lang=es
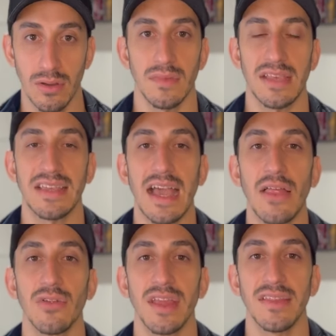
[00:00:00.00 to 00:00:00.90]
Es acá
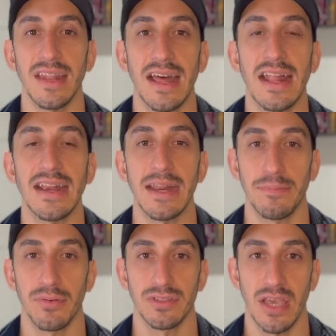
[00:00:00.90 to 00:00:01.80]
donde entra la
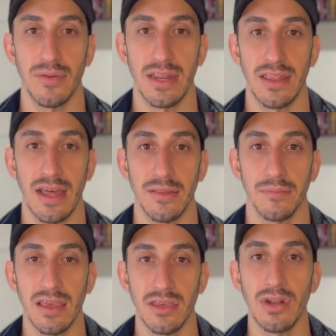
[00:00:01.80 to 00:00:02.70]
responsabilidad.
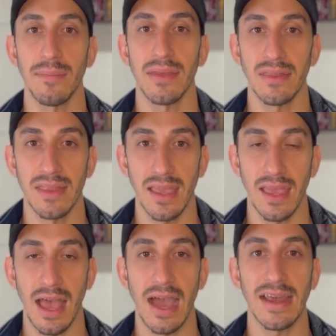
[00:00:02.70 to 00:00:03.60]
Y una
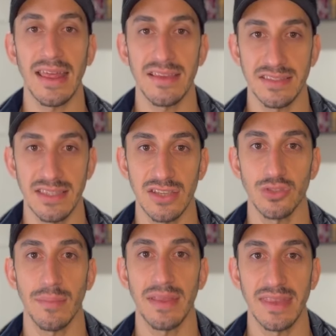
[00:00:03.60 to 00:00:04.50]
mente agradecida es
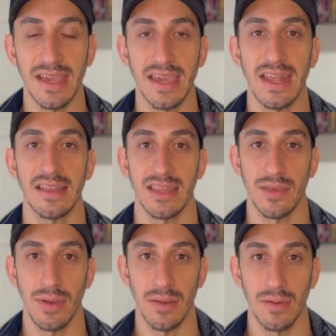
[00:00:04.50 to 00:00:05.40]
una mente
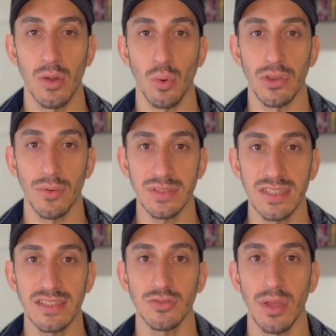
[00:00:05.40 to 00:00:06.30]
creativa. Cuando vos
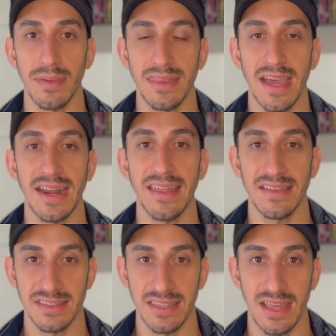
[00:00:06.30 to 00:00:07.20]
estás en una mente
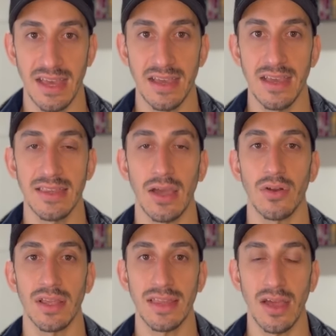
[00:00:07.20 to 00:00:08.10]
agradecida, te
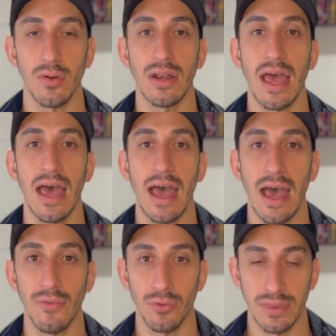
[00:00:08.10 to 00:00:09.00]
conectás con la
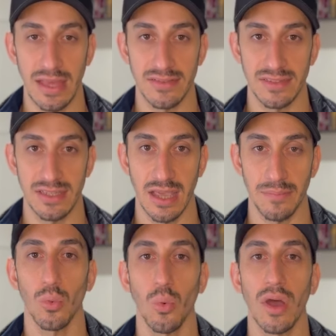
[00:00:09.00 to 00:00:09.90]
abundancia.
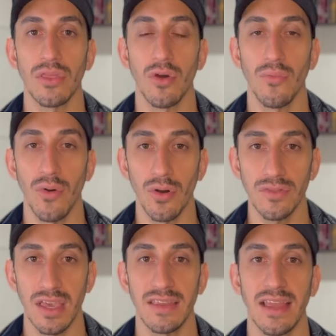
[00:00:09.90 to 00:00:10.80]
Cuando
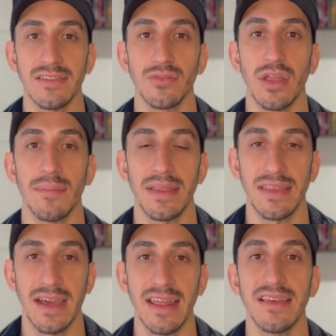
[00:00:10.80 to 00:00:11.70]
vos estás en una mente
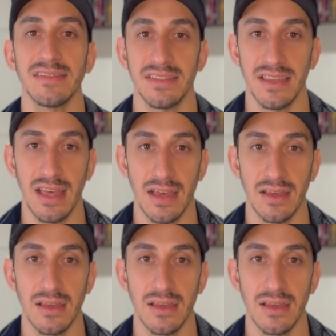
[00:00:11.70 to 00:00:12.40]
agradecida,